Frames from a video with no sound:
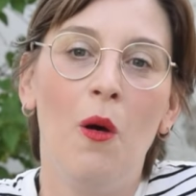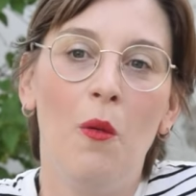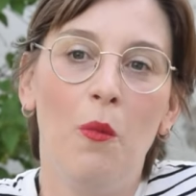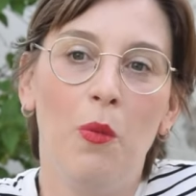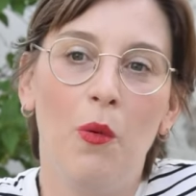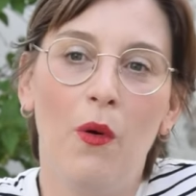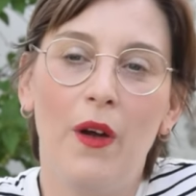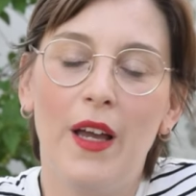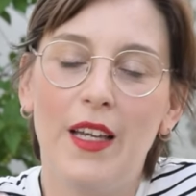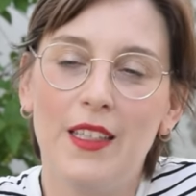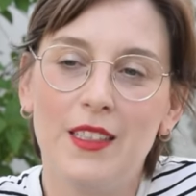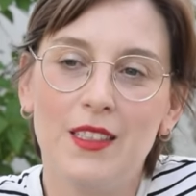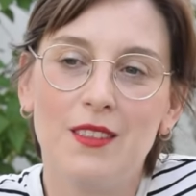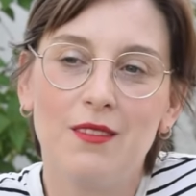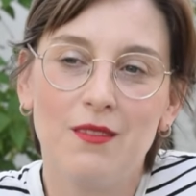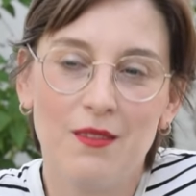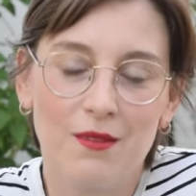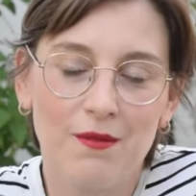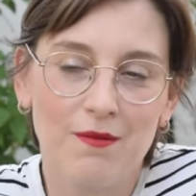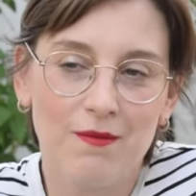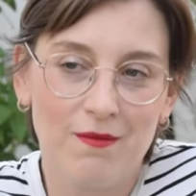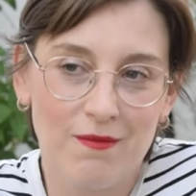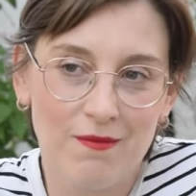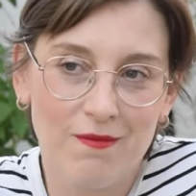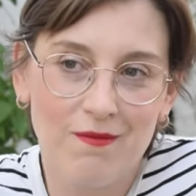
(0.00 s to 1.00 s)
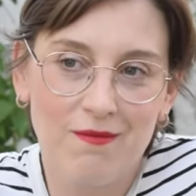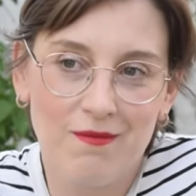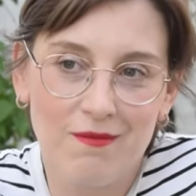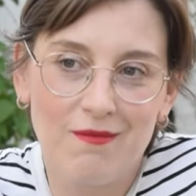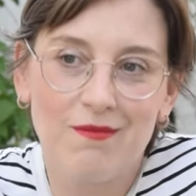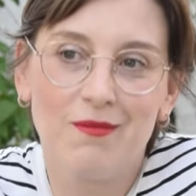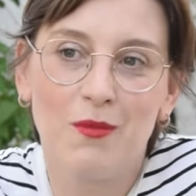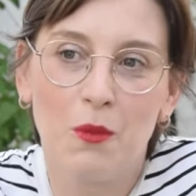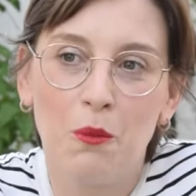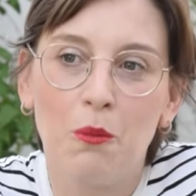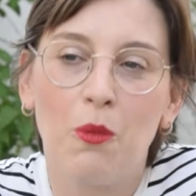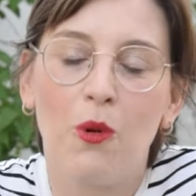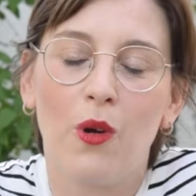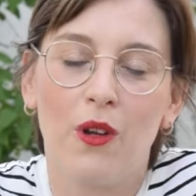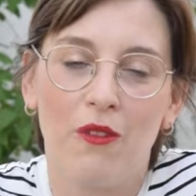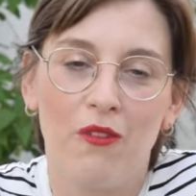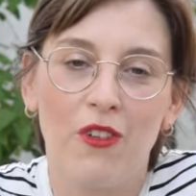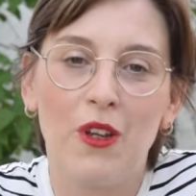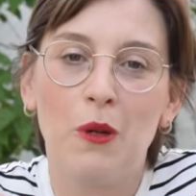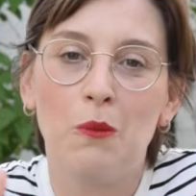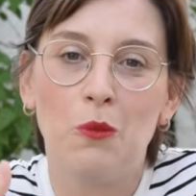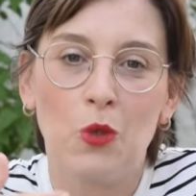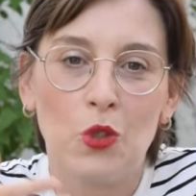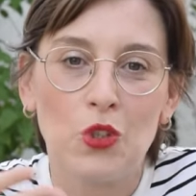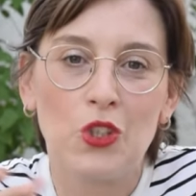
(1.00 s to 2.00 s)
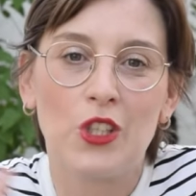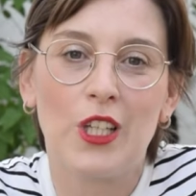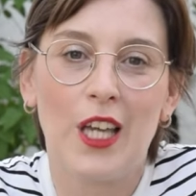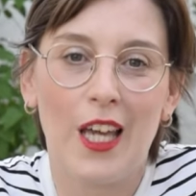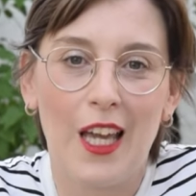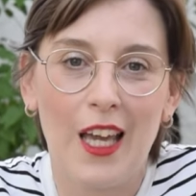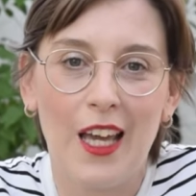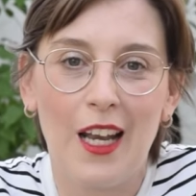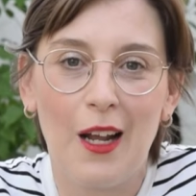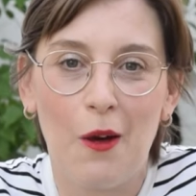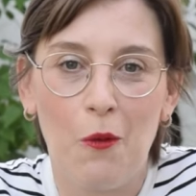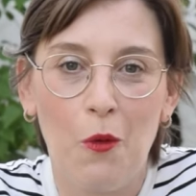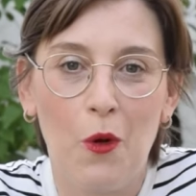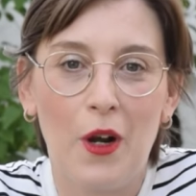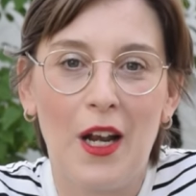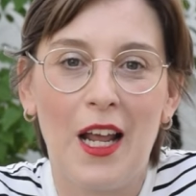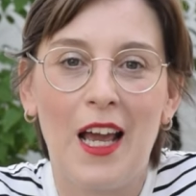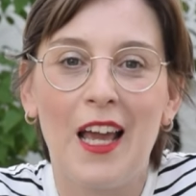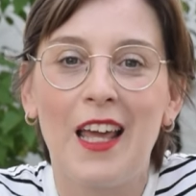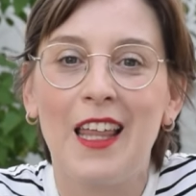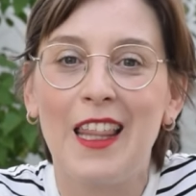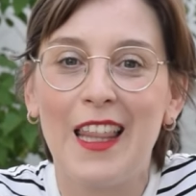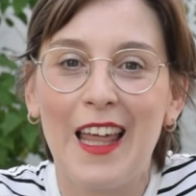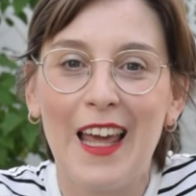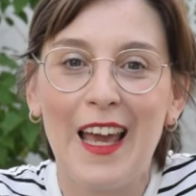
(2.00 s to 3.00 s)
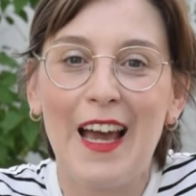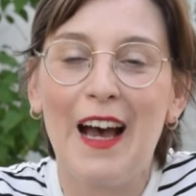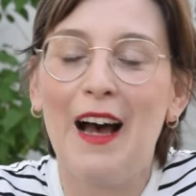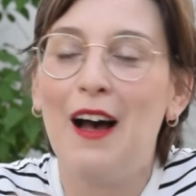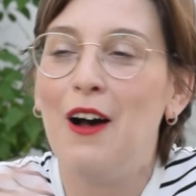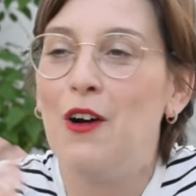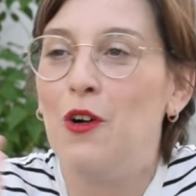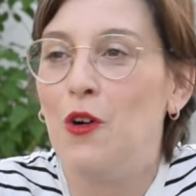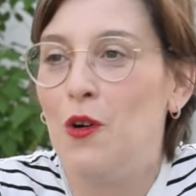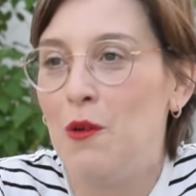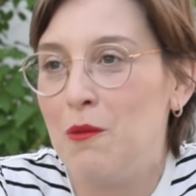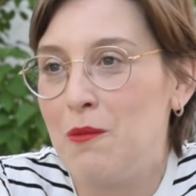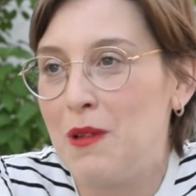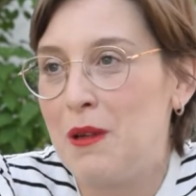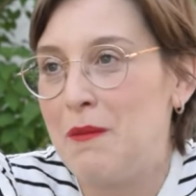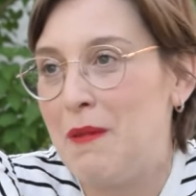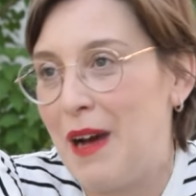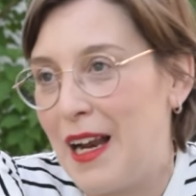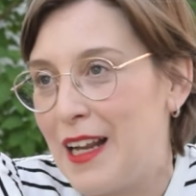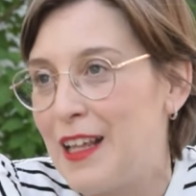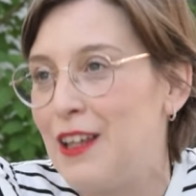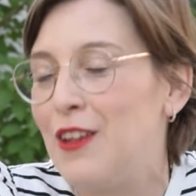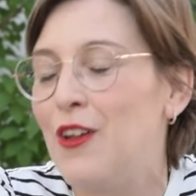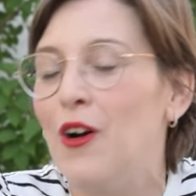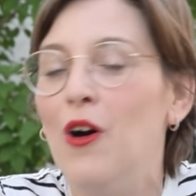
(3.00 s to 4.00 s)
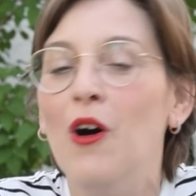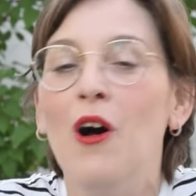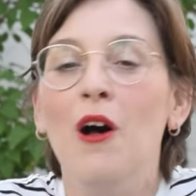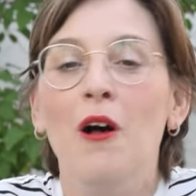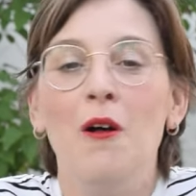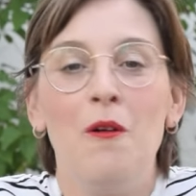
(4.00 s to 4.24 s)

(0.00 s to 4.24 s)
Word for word: pues, mm, pues vimos que era buena idea o mi marido